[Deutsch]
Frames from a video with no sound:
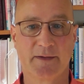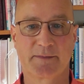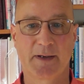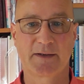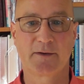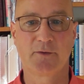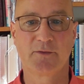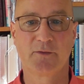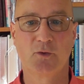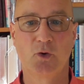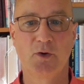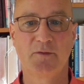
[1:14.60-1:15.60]

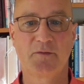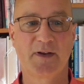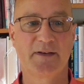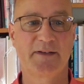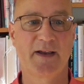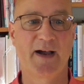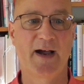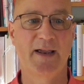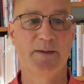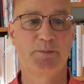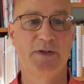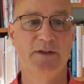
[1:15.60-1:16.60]
2009 fand der
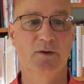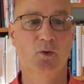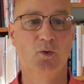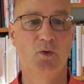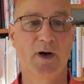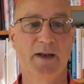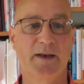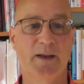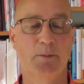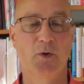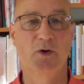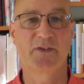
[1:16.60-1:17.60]
IPO an der
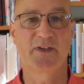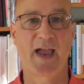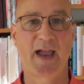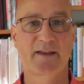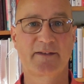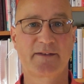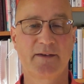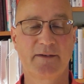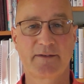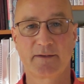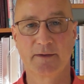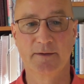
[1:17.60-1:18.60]
Börse
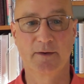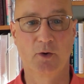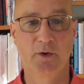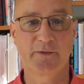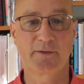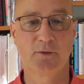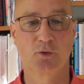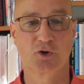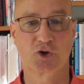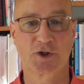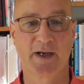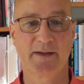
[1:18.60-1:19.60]
Access in Oslo
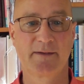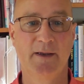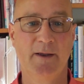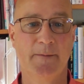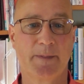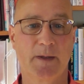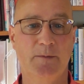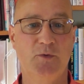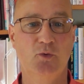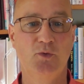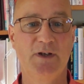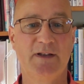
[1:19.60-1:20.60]
statt im
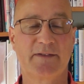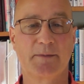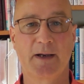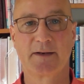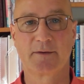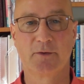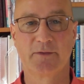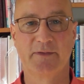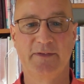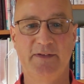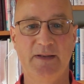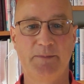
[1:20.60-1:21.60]
Juni
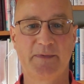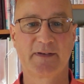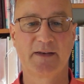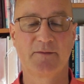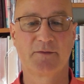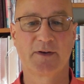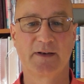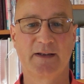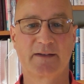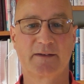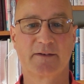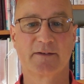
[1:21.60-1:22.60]
2017
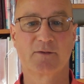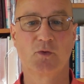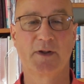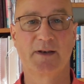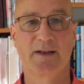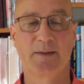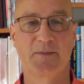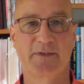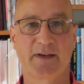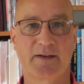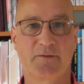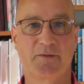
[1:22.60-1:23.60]
verlegte das Unternehmen
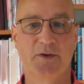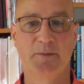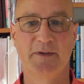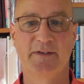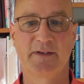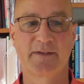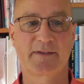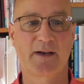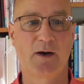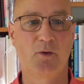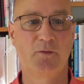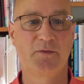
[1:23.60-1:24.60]
seinen Firmensitz
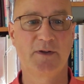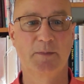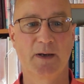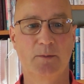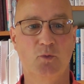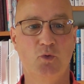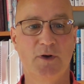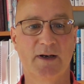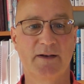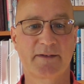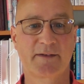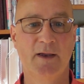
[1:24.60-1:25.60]
auf die
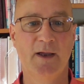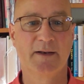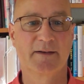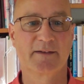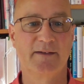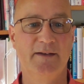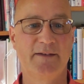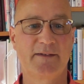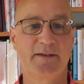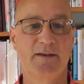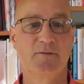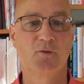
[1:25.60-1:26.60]
Bermudas, das
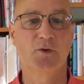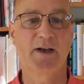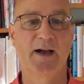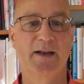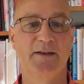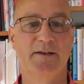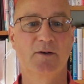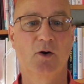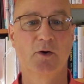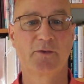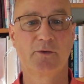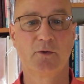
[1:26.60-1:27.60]
Listing wurde an die
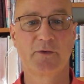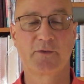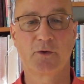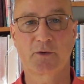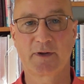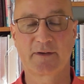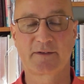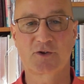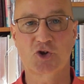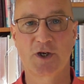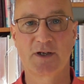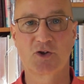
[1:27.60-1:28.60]
Oslo Stock
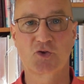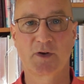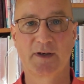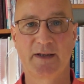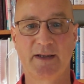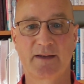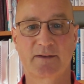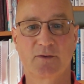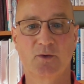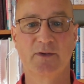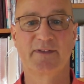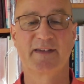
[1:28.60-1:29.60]
Exchange verlegt
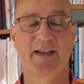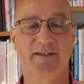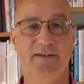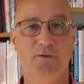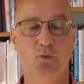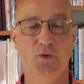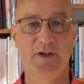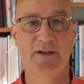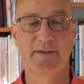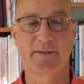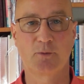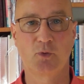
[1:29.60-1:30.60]
und seit
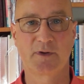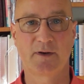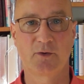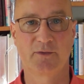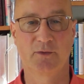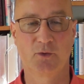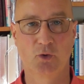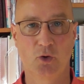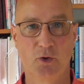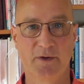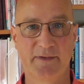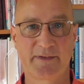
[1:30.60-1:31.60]
Juni
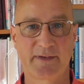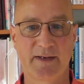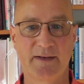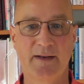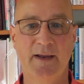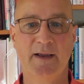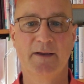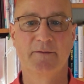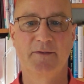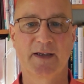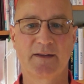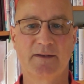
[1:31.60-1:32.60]
2019
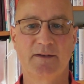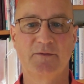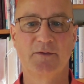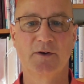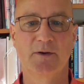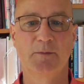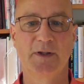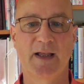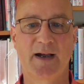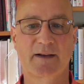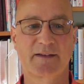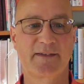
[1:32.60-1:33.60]
werden die
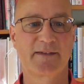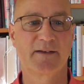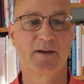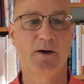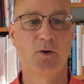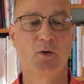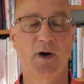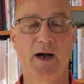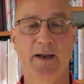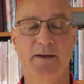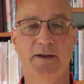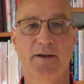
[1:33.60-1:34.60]
Firmenaktien auch
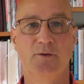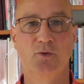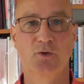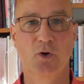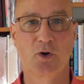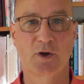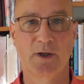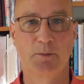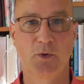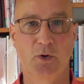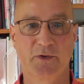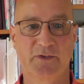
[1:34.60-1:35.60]
an der New Yorker
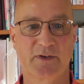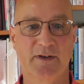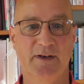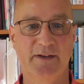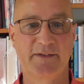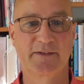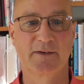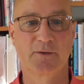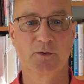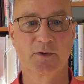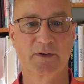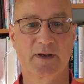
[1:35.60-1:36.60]
Börse gelistet
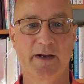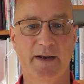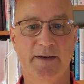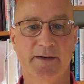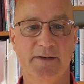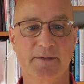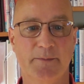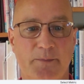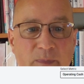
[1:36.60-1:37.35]
und gehandelt.